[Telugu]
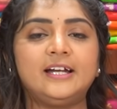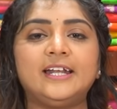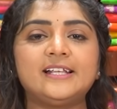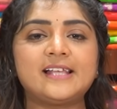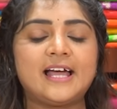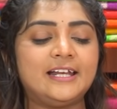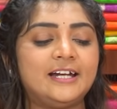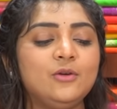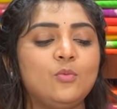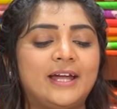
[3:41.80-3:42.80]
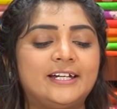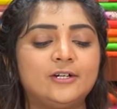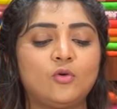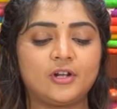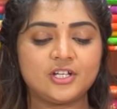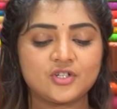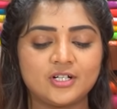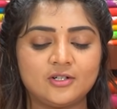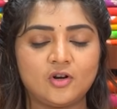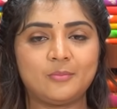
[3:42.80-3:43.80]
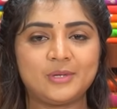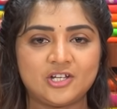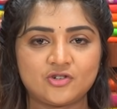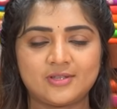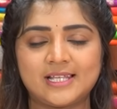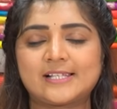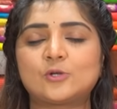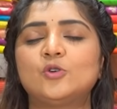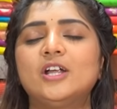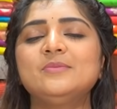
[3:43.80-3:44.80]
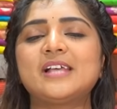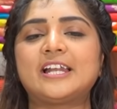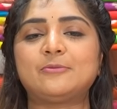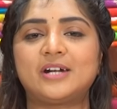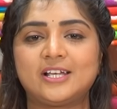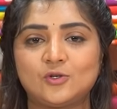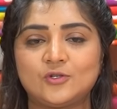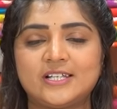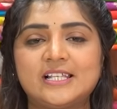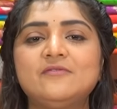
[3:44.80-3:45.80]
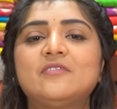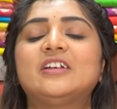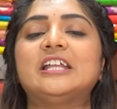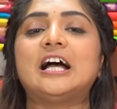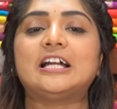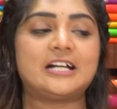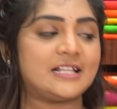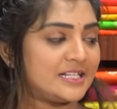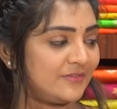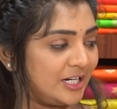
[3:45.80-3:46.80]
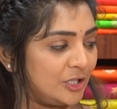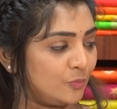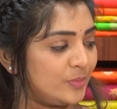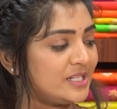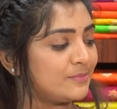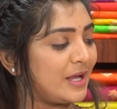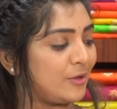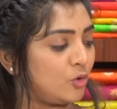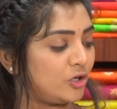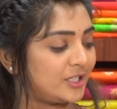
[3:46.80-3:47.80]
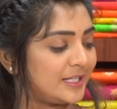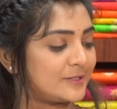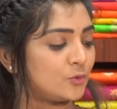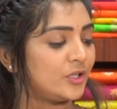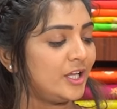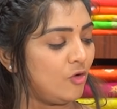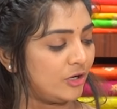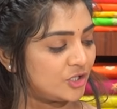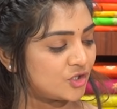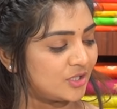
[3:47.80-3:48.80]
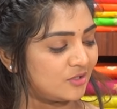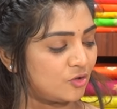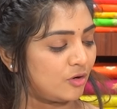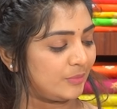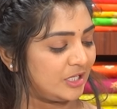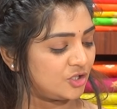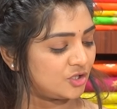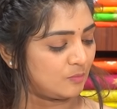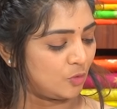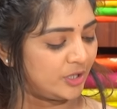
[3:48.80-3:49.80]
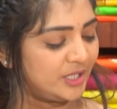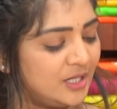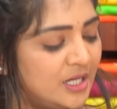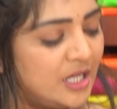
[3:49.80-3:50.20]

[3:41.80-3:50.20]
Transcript: నెక్స్ట్ శారీ అండి వైట్ అండ్ ఆరెంజ్ కలర్ కాంబినేషన్ తీసుకుంటున్నాం శారీ ప్రైస్ వచ్చేసి ఫిఫ్టీన్ హండ్రెడ్ అండ్ సెవెంటీ రూపీస్ పై బార్డర్ తీసుకుంటే ఆరెంజ్ కలర్ కాంబినేషన్ బార్డర్